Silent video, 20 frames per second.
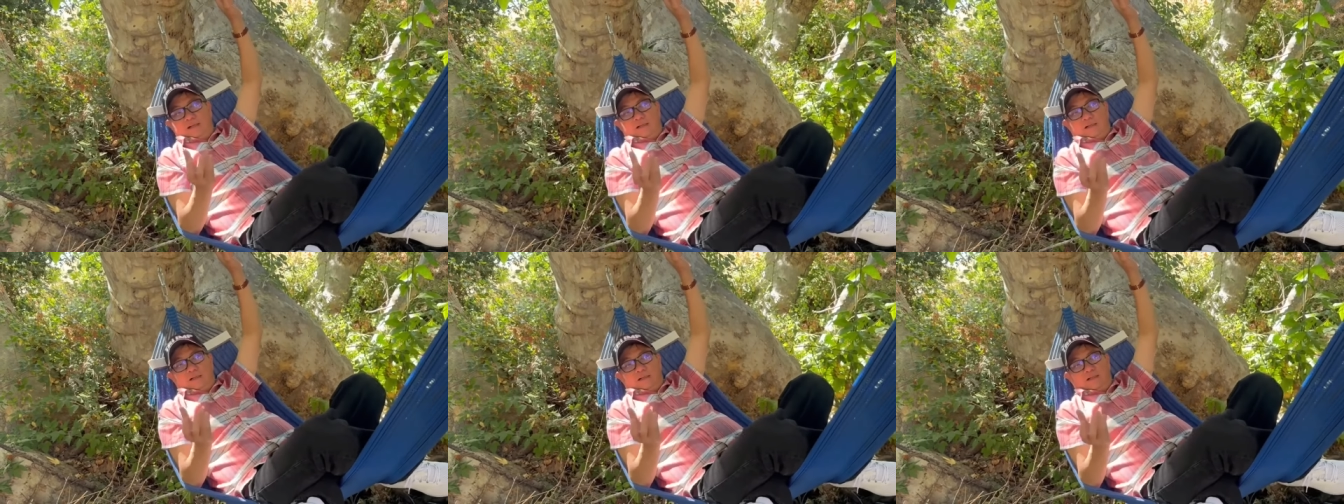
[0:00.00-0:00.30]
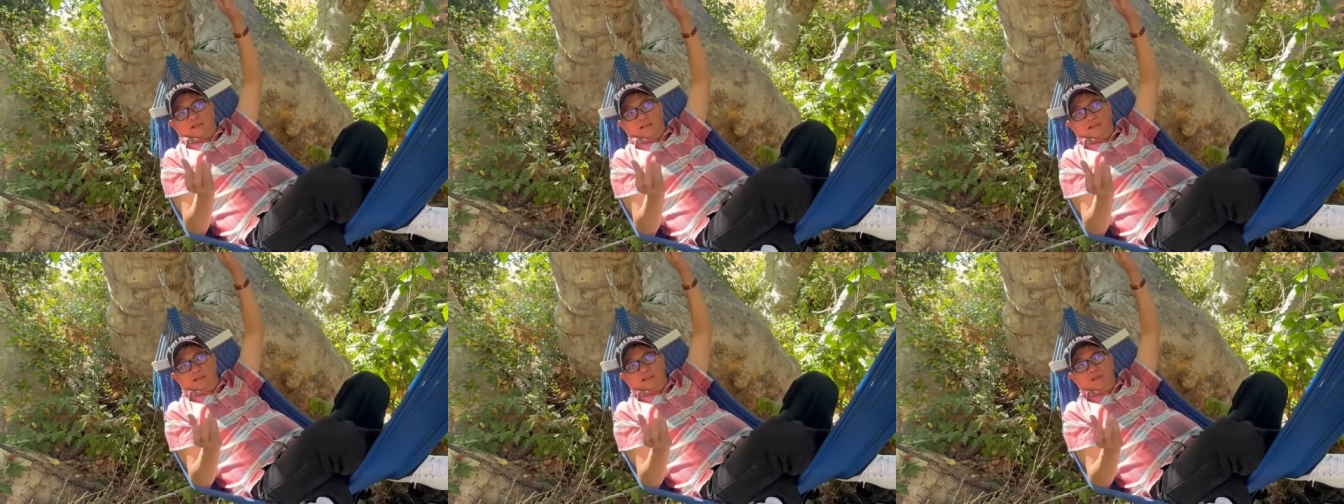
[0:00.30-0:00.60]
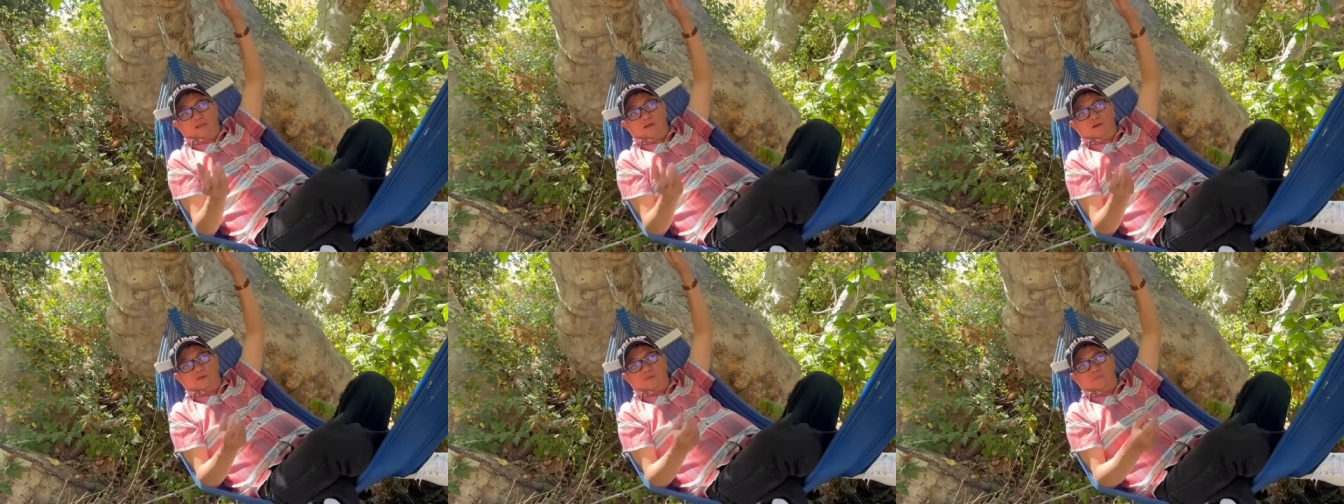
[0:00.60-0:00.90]
còn
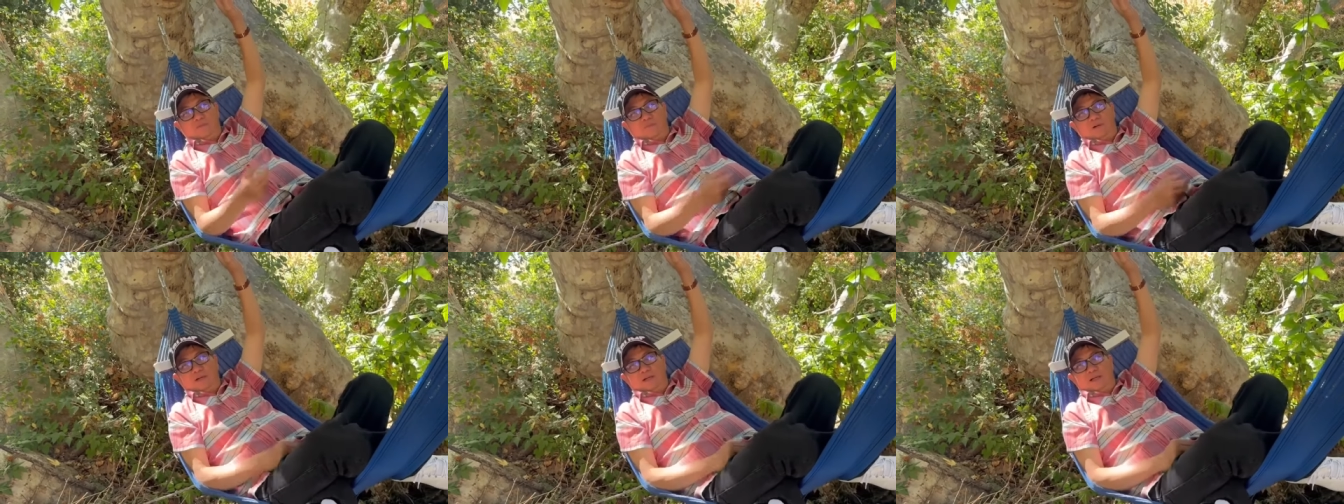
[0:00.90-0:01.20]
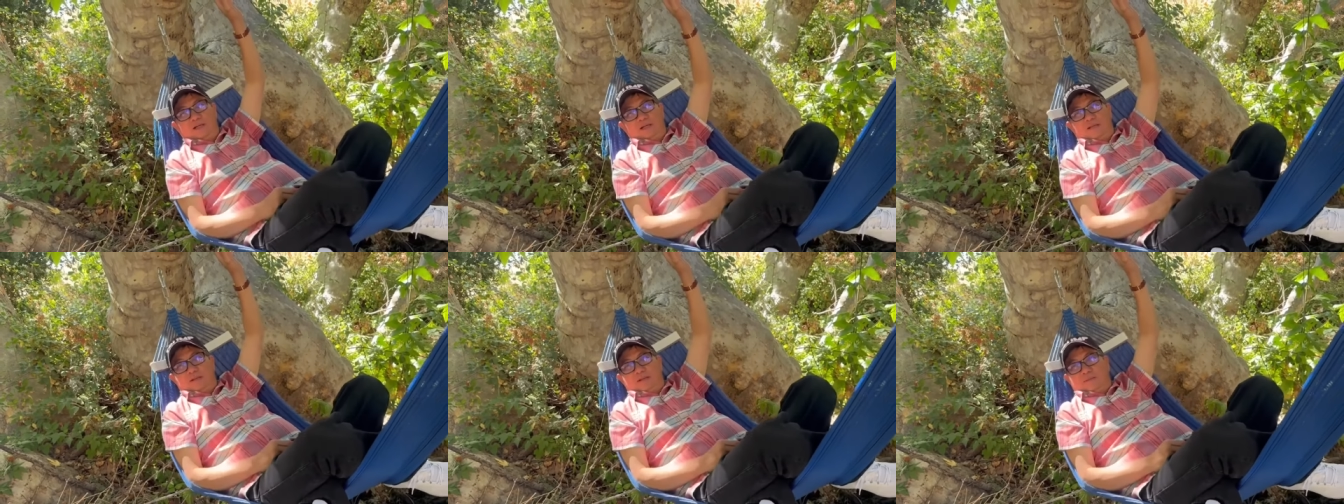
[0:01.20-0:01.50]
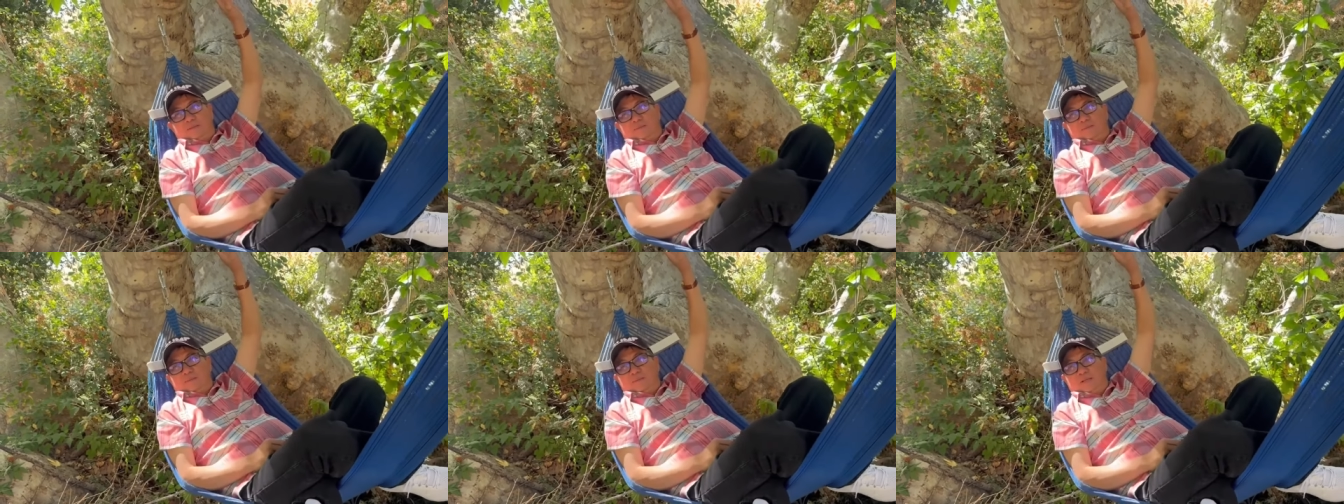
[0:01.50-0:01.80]
nếu mà
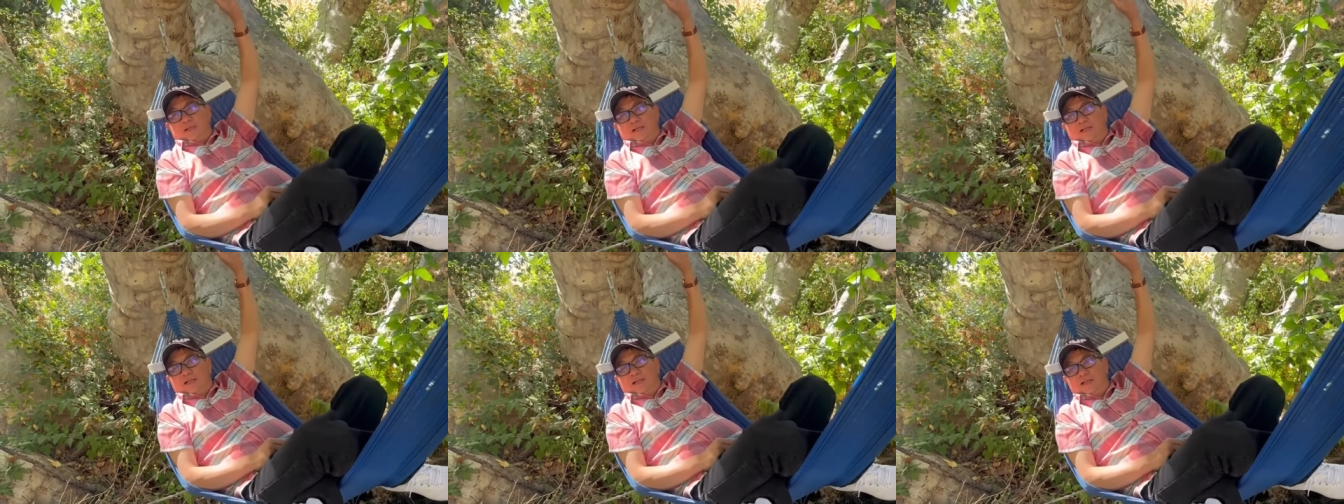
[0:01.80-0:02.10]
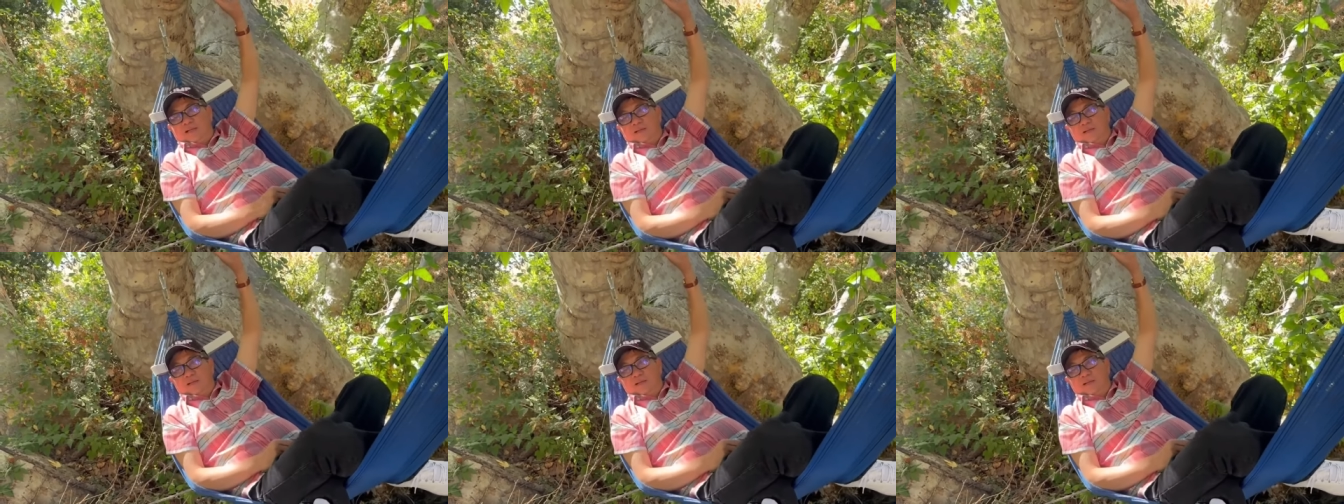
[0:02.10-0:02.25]
mà